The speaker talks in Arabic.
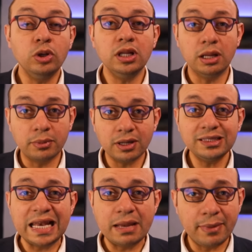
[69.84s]
كل
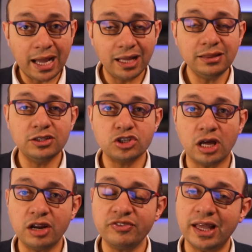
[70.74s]
الأمراض اللي محدش
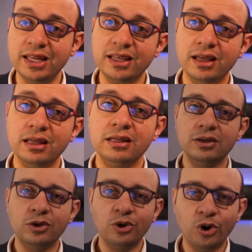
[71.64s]
عرف يعالجها
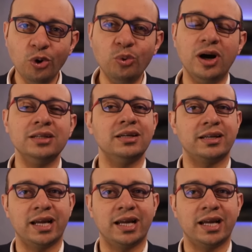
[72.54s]
هو قدر